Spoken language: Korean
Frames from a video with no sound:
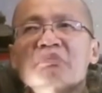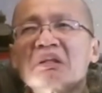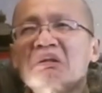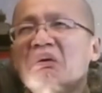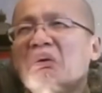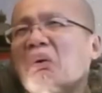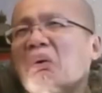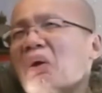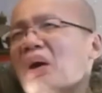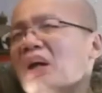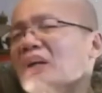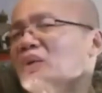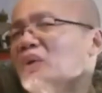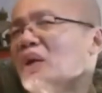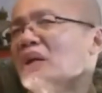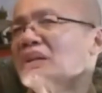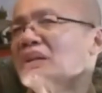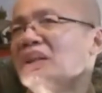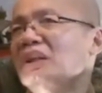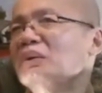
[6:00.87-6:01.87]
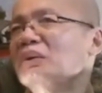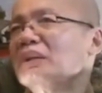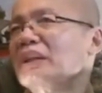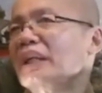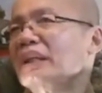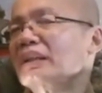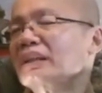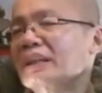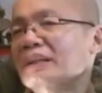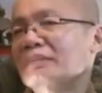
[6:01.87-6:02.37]
저는 스님들에게
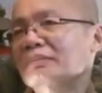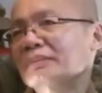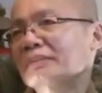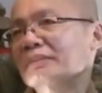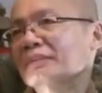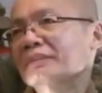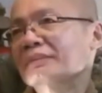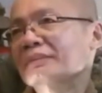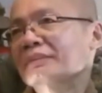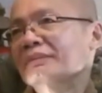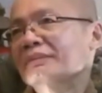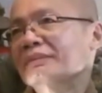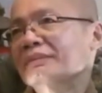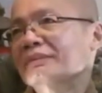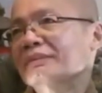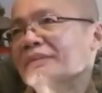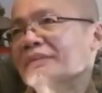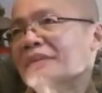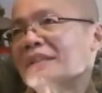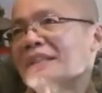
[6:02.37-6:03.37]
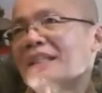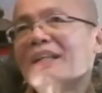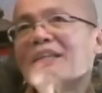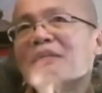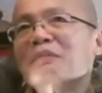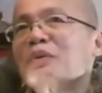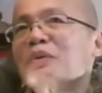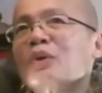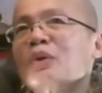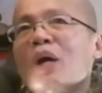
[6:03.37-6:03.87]
조언합니다.
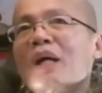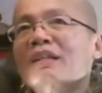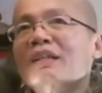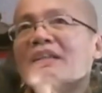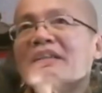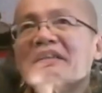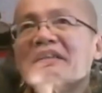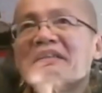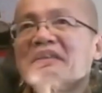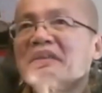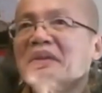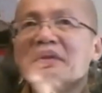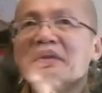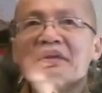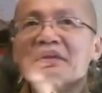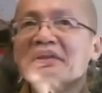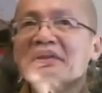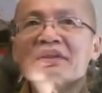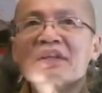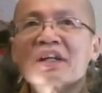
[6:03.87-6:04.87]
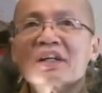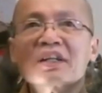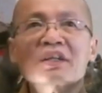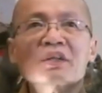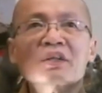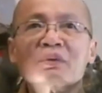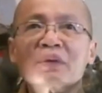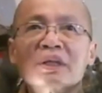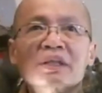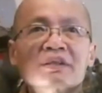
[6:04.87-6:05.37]
참회법에 대해 분명히 알기
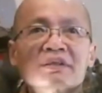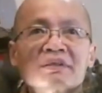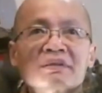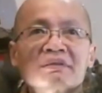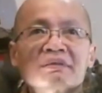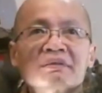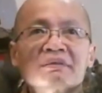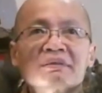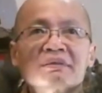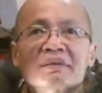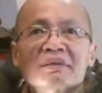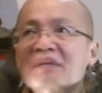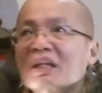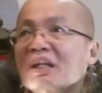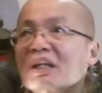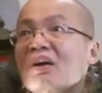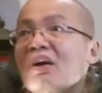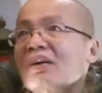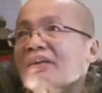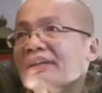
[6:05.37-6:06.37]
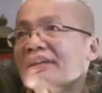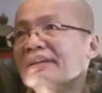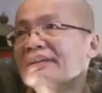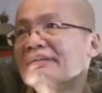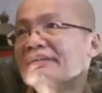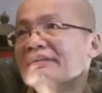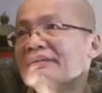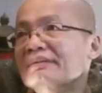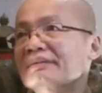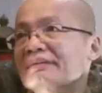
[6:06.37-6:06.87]
전에 사람들이 참회를
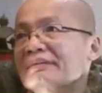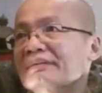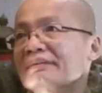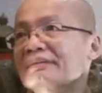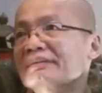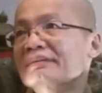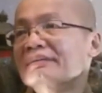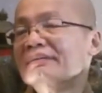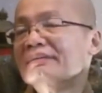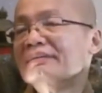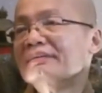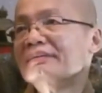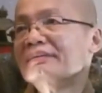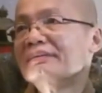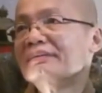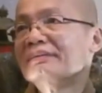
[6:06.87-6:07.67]
받으면 안 됩니다.